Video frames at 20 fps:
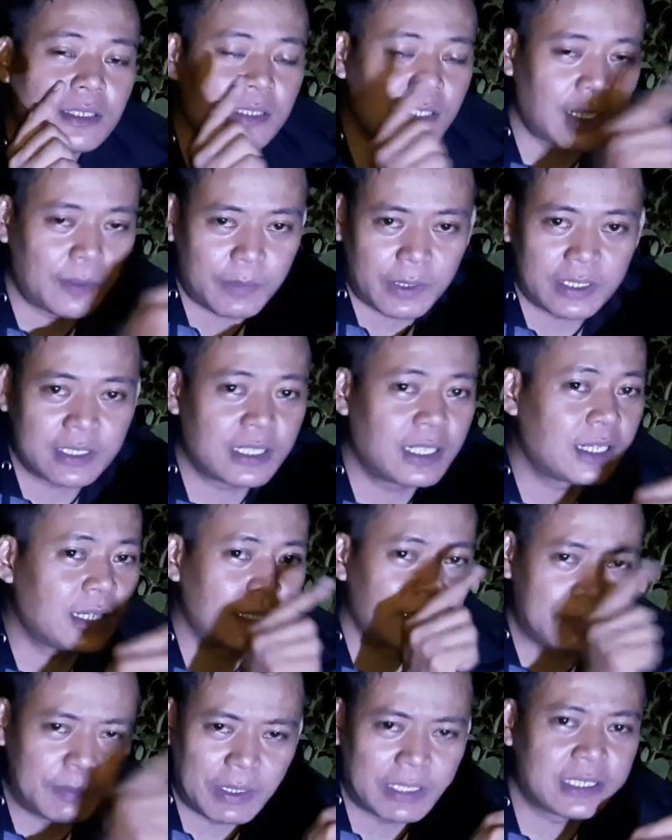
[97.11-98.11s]
saya
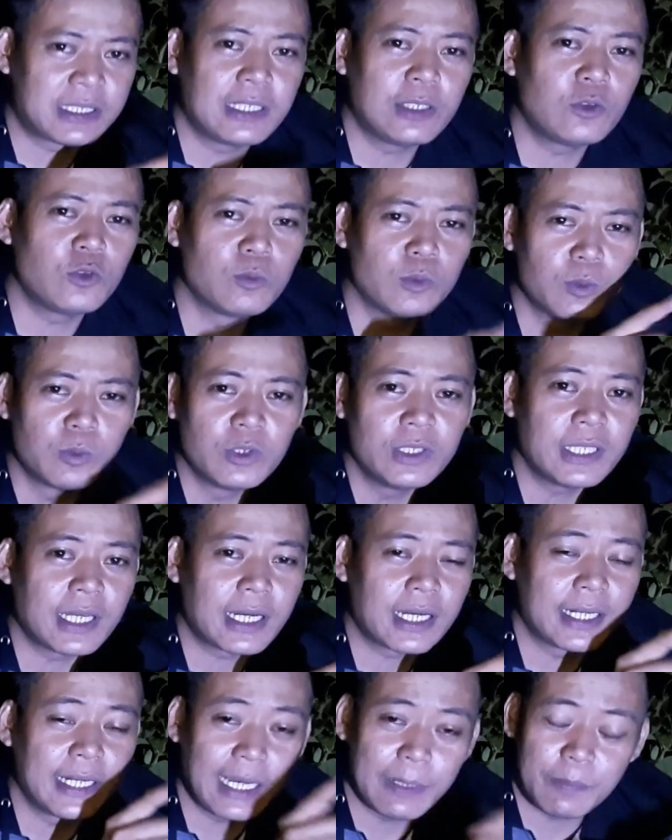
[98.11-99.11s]
pastikan pasti itu
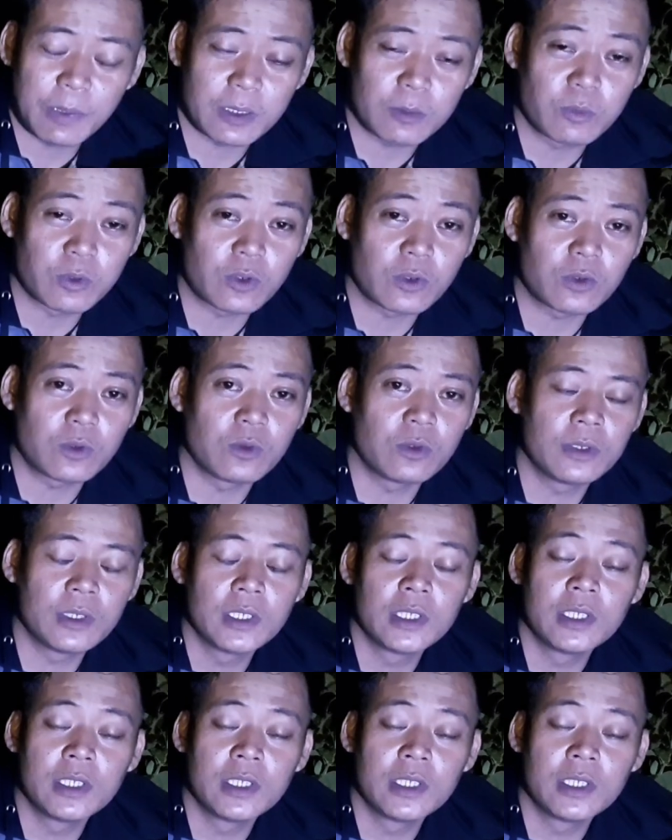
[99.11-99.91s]
bubunya dapat broku